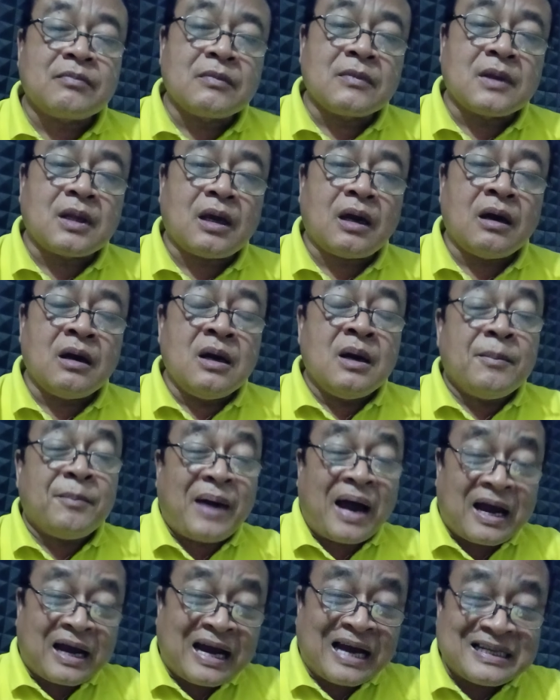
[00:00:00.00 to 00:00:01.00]
Ya.
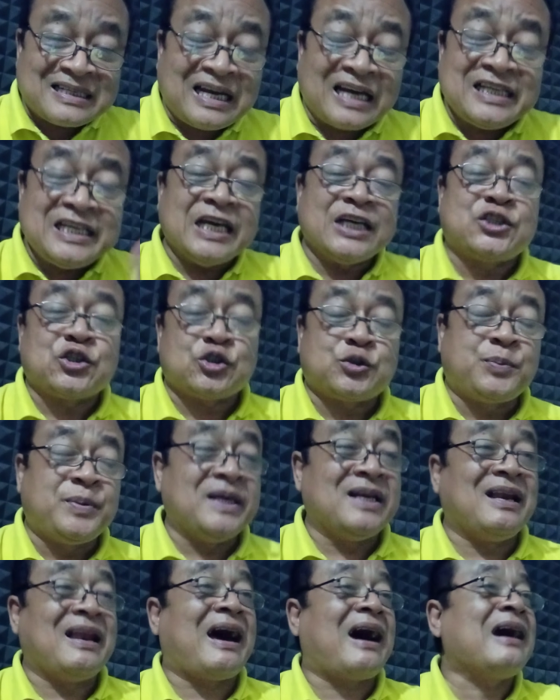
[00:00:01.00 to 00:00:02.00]
Makanya Yesus
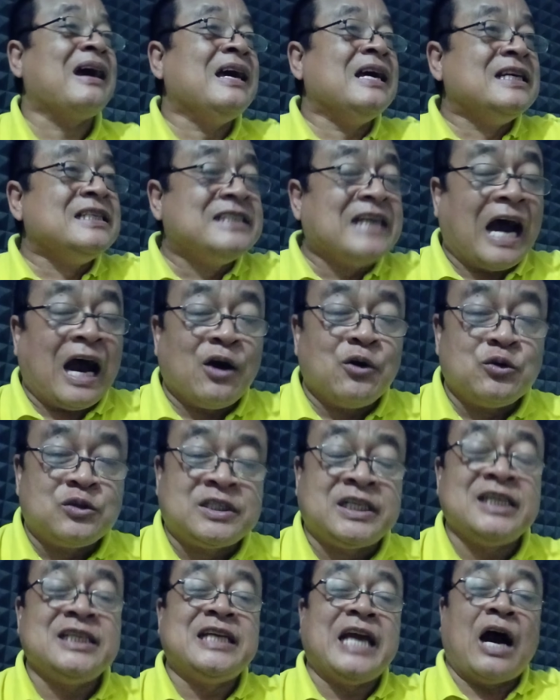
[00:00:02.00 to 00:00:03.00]
bilang
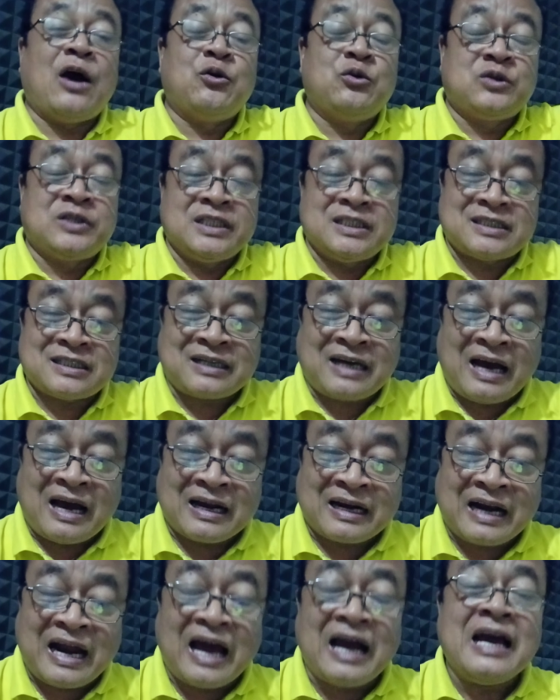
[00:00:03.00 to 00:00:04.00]
Yahudi-Yahudi
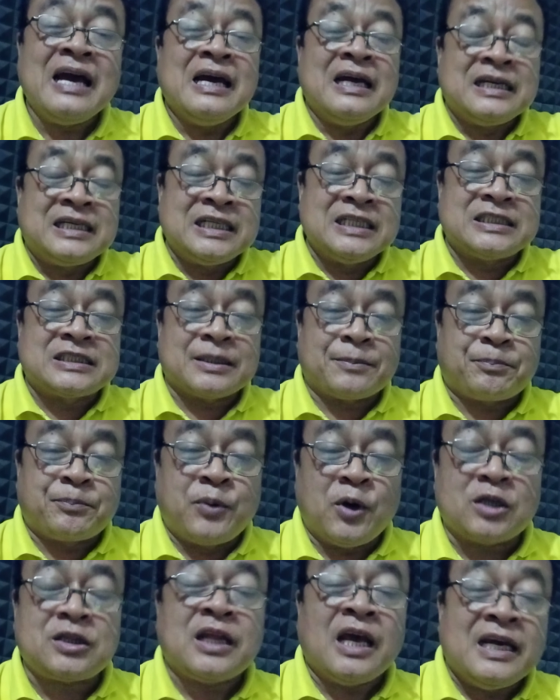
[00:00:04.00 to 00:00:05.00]
sekarang
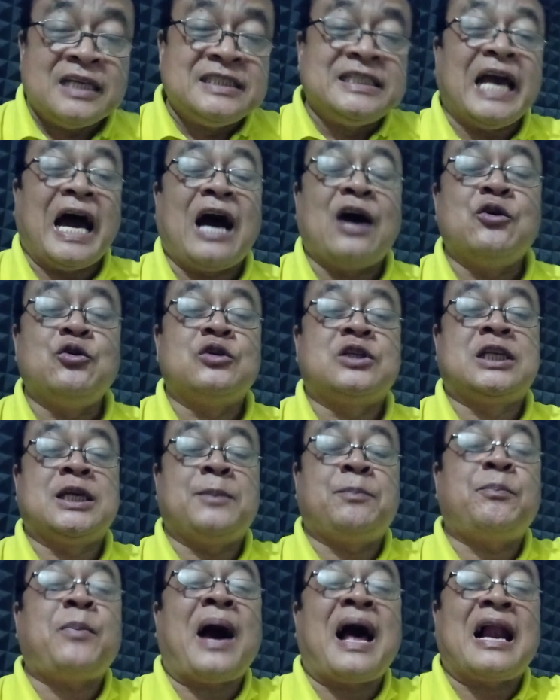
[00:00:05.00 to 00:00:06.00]
disebut Yahudi
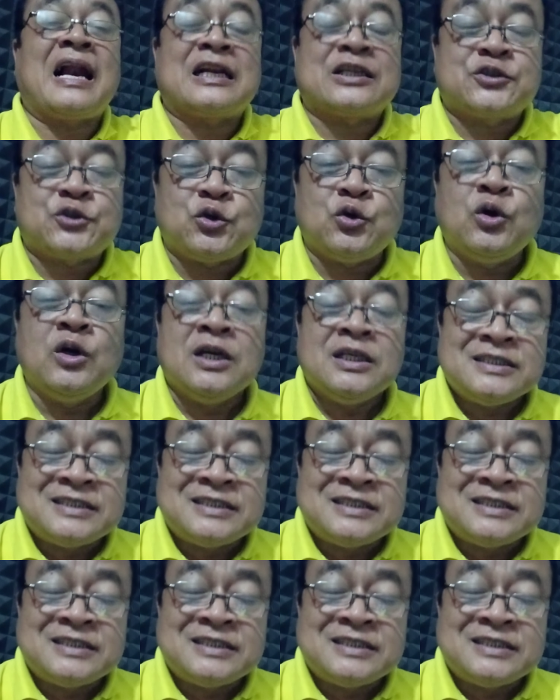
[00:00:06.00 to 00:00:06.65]
palsu